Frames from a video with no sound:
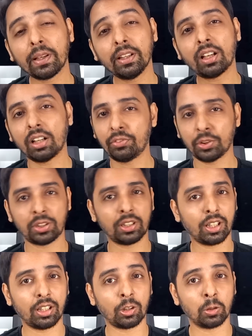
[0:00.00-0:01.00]
பெரிய
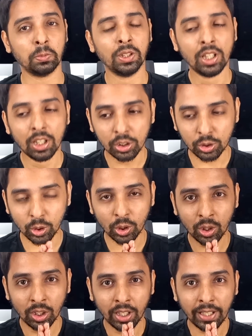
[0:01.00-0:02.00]
கன்ஃபியூஷனாக இருக்கும் ஸோ
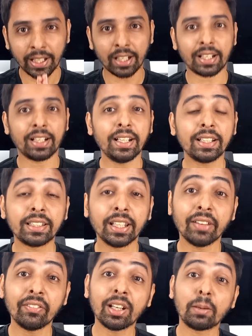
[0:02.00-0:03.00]
எனக்கு என்ன
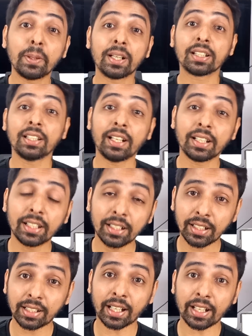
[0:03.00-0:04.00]
தேவை அப்படின்றதுல எனக்கு
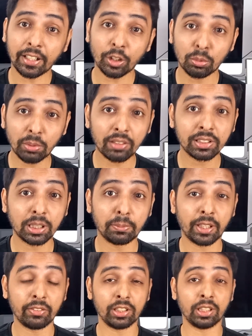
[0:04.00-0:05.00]
இருக்கிற கிளாரிட்டி ரொம்ப
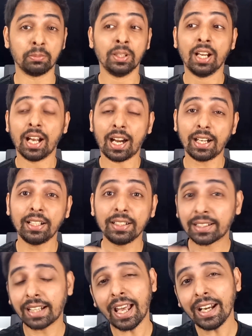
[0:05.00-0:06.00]
அவசியமான விஷயம் ஆனால்
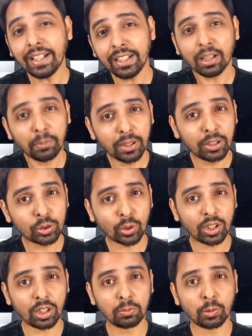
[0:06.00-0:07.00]
இந்த கிளாரிட்டி அப்படின்னு
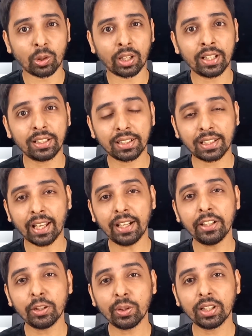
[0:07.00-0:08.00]
சொன்னாலும் கூட அந்த
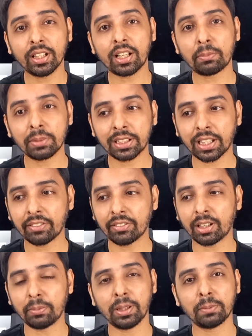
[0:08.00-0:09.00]
கிளாரிட்டியோட என்ன நமக்கு தேவை
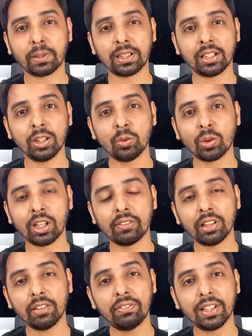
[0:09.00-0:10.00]
அப்படின்னு பார்த்தீங்கன்னா ஒரு
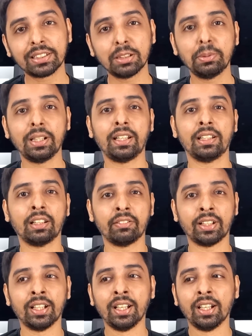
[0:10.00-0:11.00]
லெவலில் ஃப்ளெக்சிபிலிட்டி தேவை